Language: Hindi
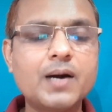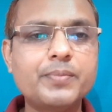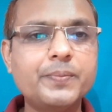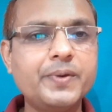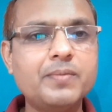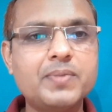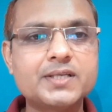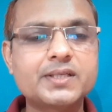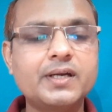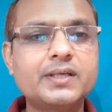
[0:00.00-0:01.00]
आप अपने
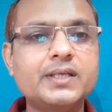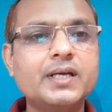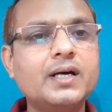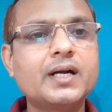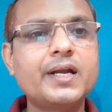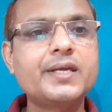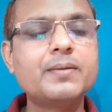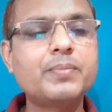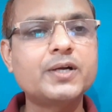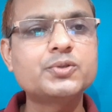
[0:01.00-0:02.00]
पास रखिए अगर
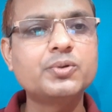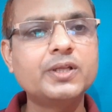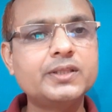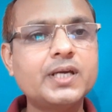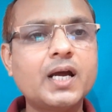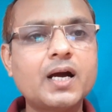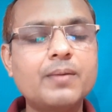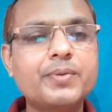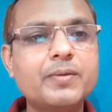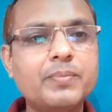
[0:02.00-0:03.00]
ये पांचों हथियार
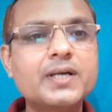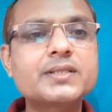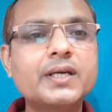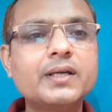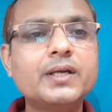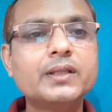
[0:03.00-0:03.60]
आपके पास है